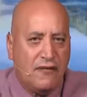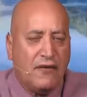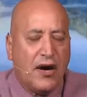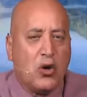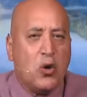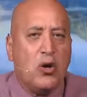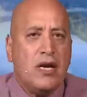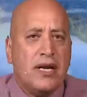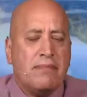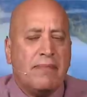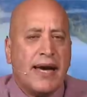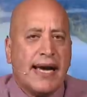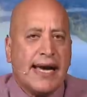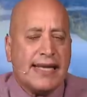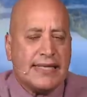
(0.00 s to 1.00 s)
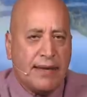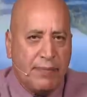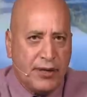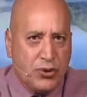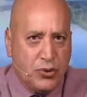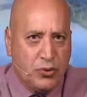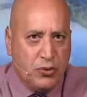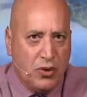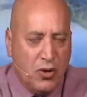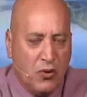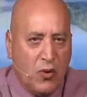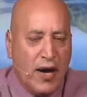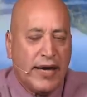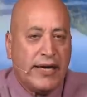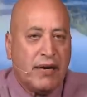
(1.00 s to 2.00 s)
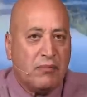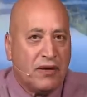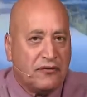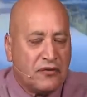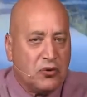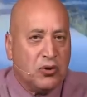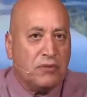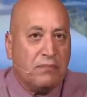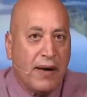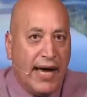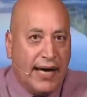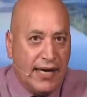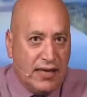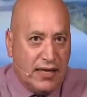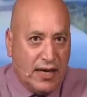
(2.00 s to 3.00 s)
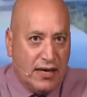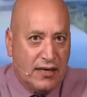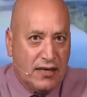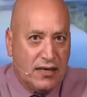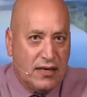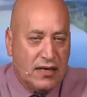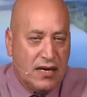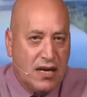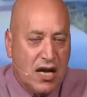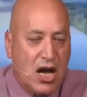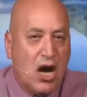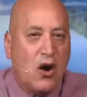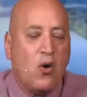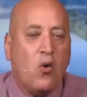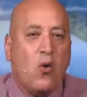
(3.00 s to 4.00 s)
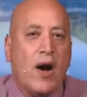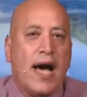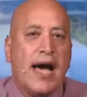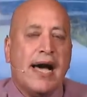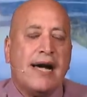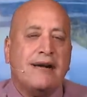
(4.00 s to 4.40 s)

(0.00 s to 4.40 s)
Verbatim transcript: فكل ما كتبته وهي المفروض باحثة و